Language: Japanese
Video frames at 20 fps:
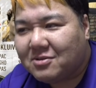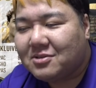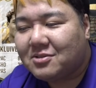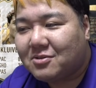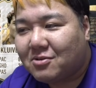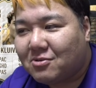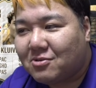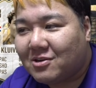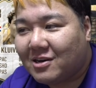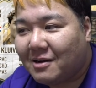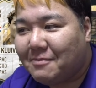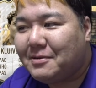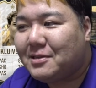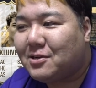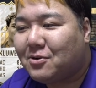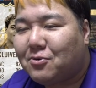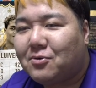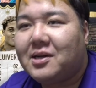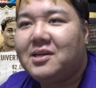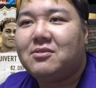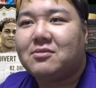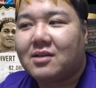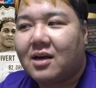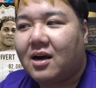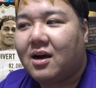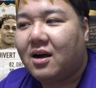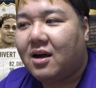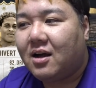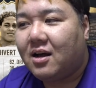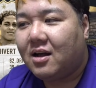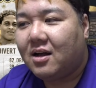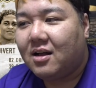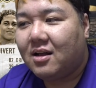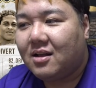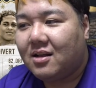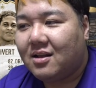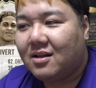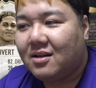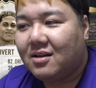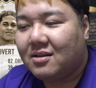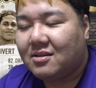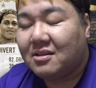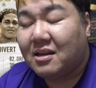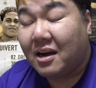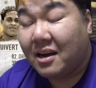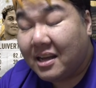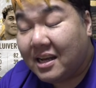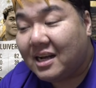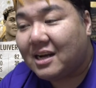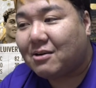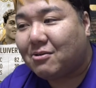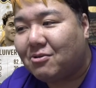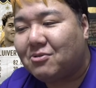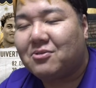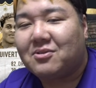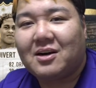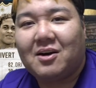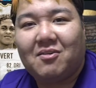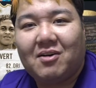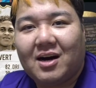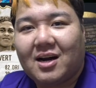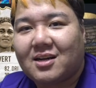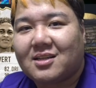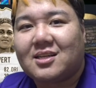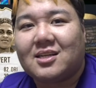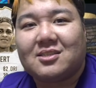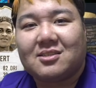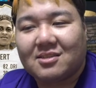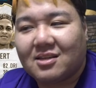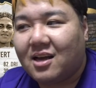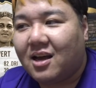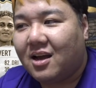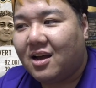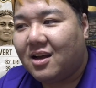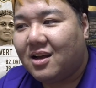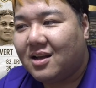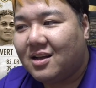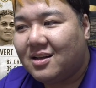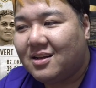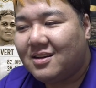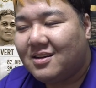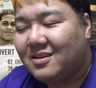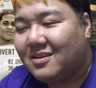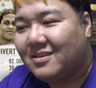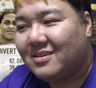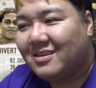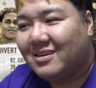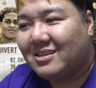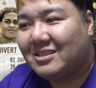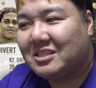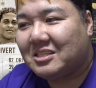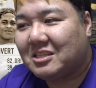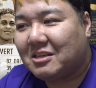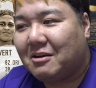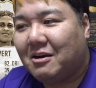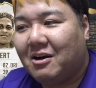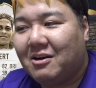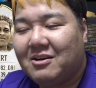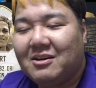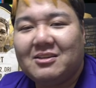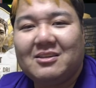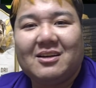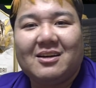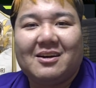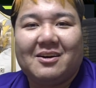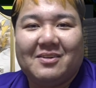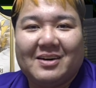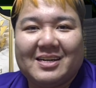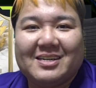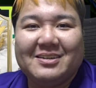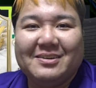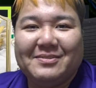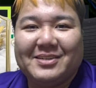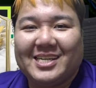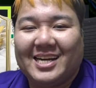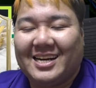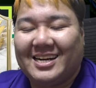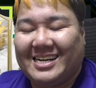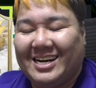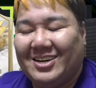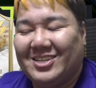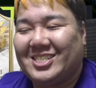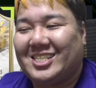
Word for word: くこの画面に来れるな。なんや、この顔腹立つね。じゃあ、あなたが悪いみたいな顔